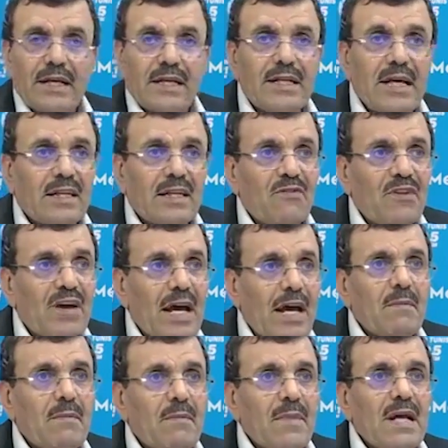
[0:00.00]

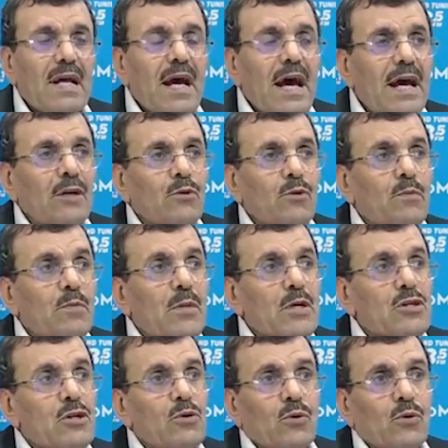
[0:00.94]
يتفهم أنه
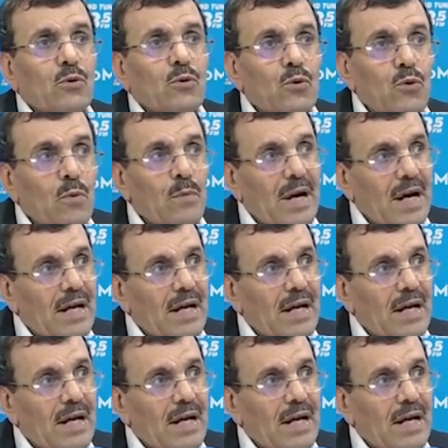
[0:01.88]
باش الحكومة